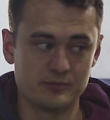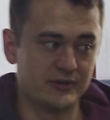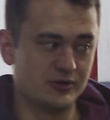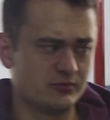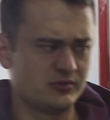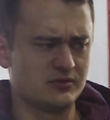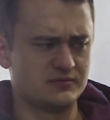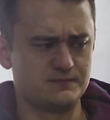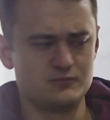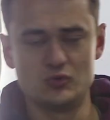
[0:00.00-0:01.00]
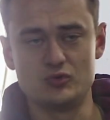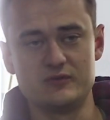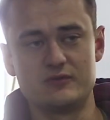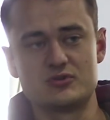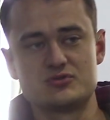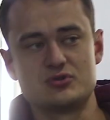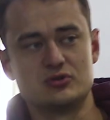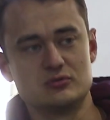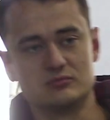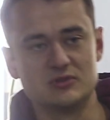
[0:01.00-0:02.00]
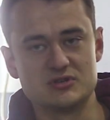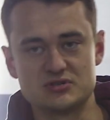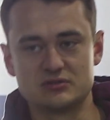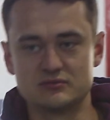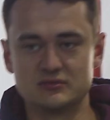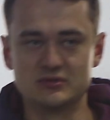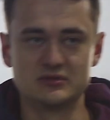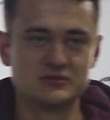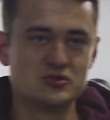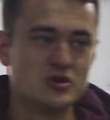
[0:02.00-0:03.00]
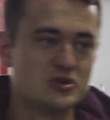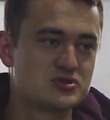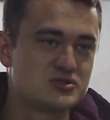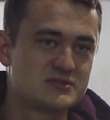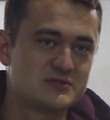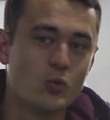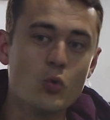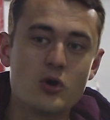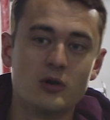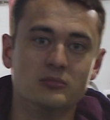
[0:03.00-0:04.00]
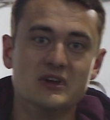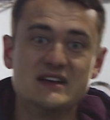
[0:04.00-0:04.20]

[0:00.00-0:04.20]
подъемнике, ну, невооруженным даже с ухом